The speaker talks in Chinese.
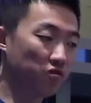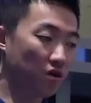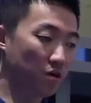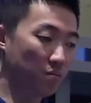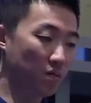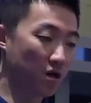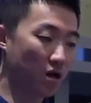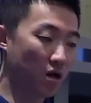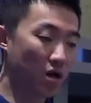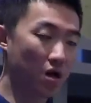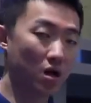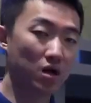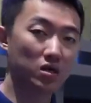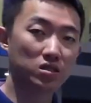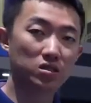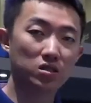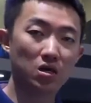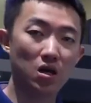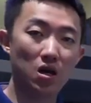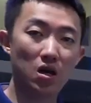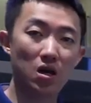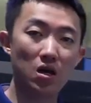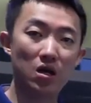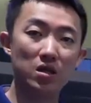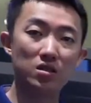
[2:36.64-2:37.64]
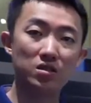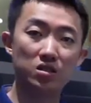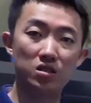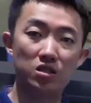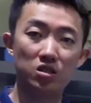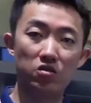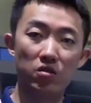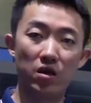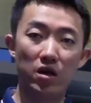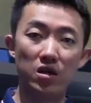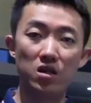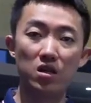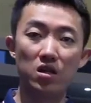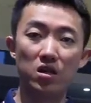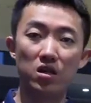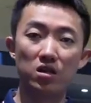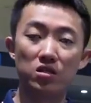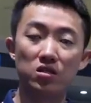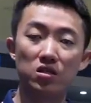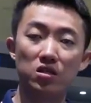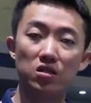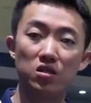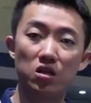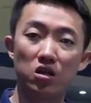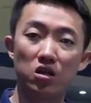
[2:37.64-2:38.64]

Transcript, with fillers: 力方面啊，长安起源一零七